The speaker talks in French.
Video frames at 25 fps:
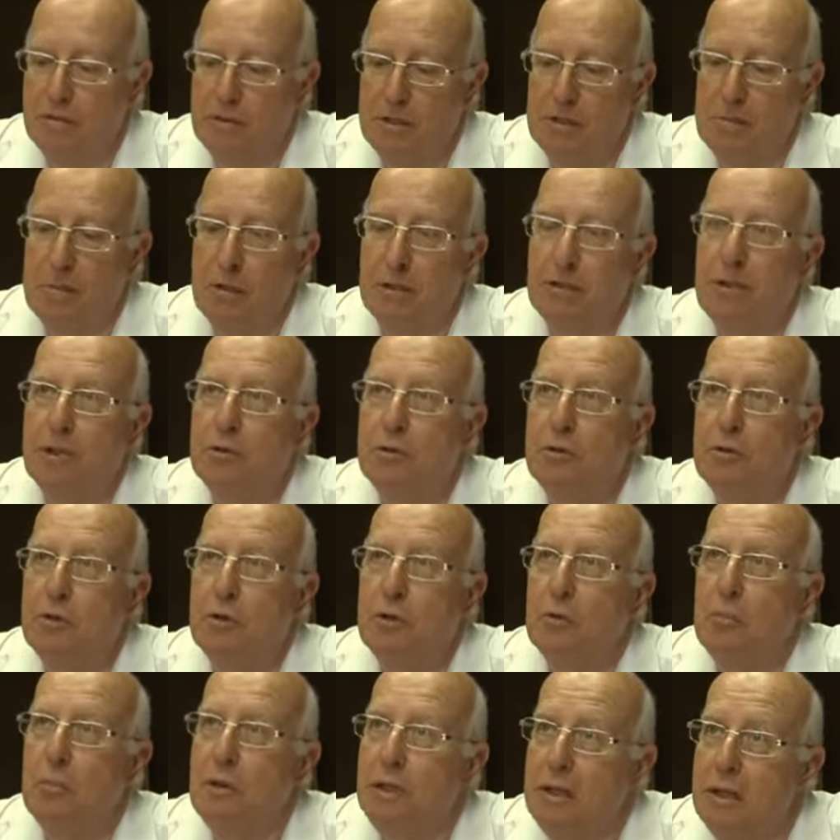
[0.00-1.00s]

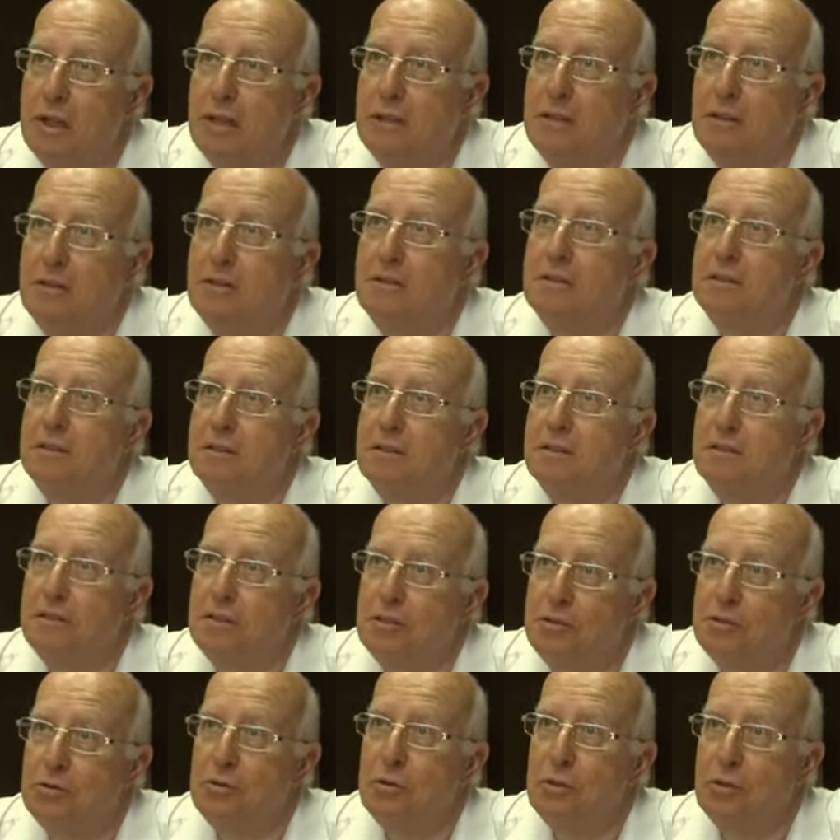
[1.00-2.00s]
spectateurs payants hein,
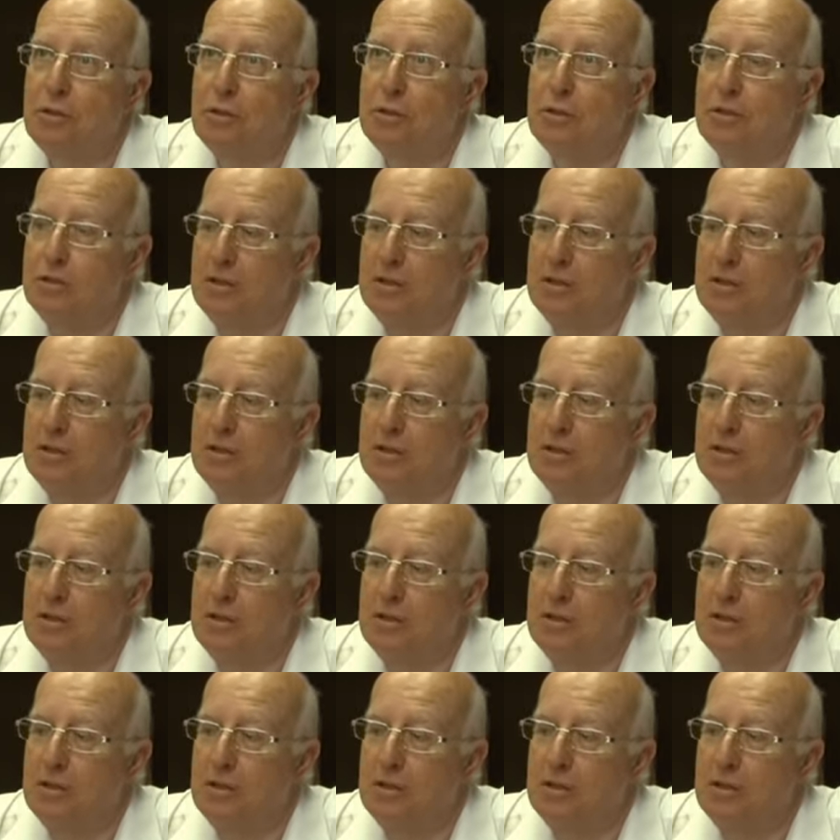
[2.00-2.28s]
sur,